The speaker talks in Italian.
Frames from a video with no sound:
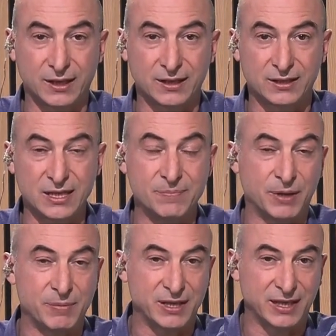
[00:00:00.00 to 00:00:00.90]
si
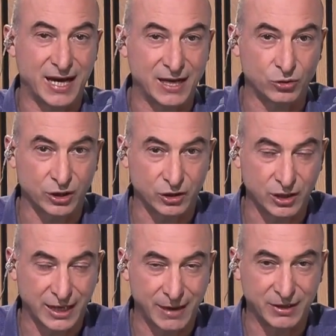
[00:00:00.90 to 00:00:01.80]
implementeranno le
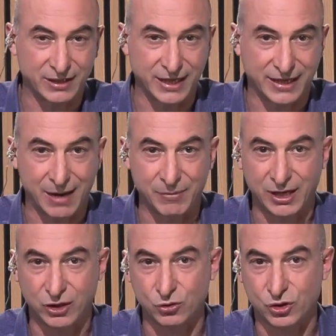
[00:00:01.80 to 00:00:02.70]
camere, le telecamere a
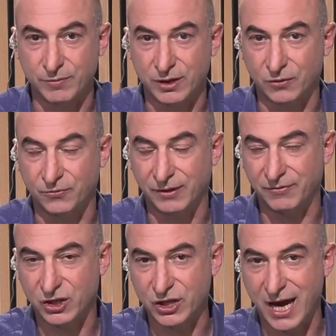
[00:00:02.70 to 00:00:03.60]
riconoscimento fa
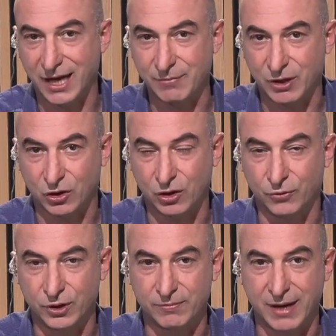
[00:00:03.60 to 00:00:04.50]
facciale, i
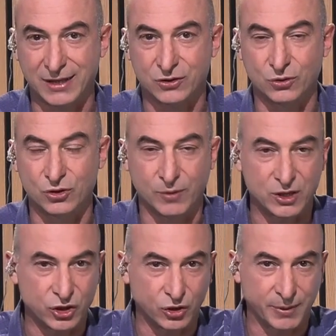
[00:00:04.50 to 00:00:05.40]
microfoni in mezzo, insomma, in
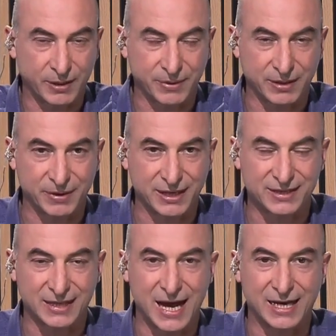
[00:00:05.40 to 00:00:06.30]
giro per, per, per le
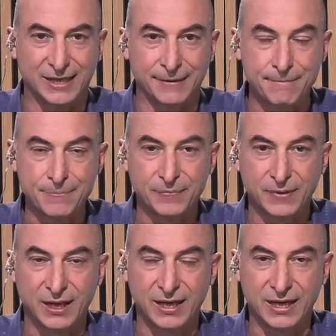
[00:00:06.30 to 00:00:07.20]
strade
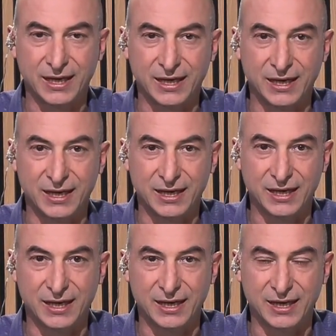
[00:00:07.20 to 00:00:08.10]

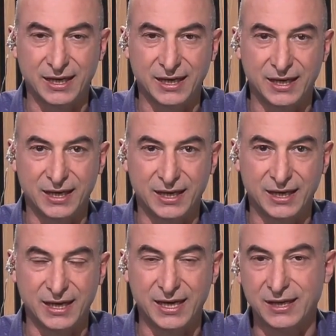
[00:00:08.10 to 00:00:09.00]
e,
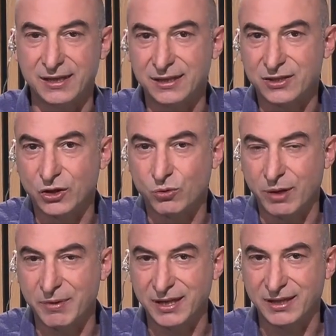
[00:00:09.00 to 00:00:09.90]
e eh,
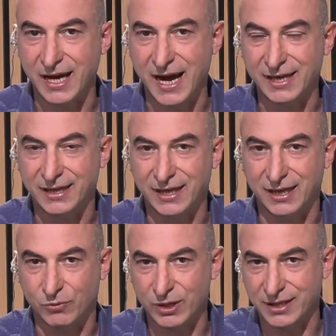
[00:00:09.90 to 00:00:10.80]
sicuramente
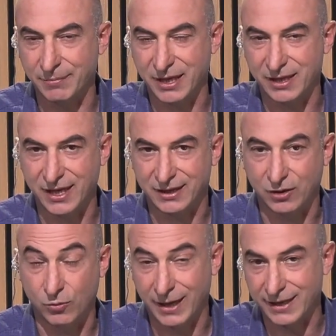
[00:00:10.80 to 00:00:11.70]
anche questa
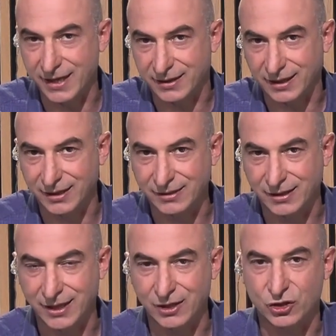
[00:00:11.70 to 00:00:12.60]
benedetta o maledetta
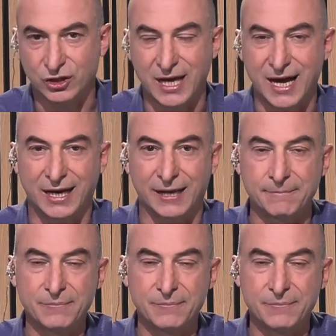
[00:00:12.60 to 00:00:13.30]
identità digitale